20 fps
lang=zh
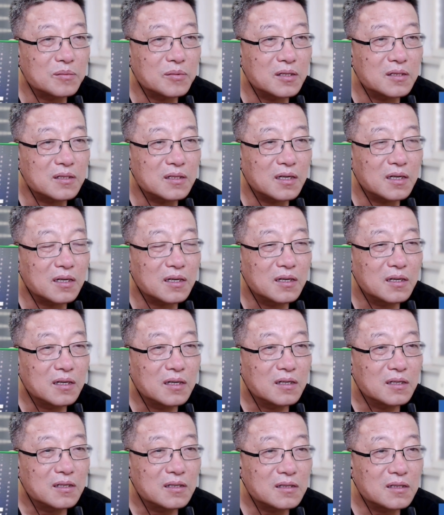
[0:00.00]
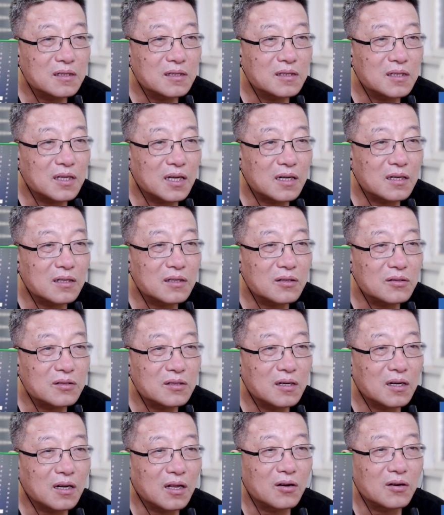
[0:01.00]
播间。剩下的都
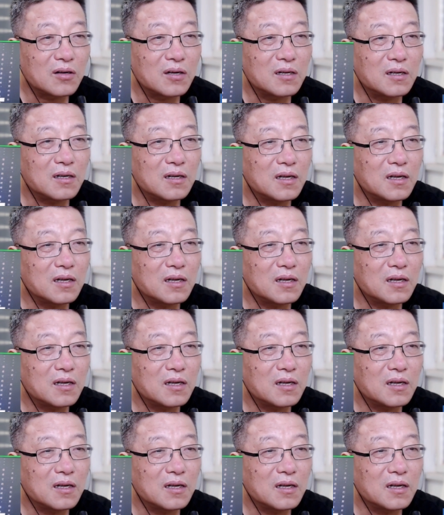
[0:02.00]
是老人了，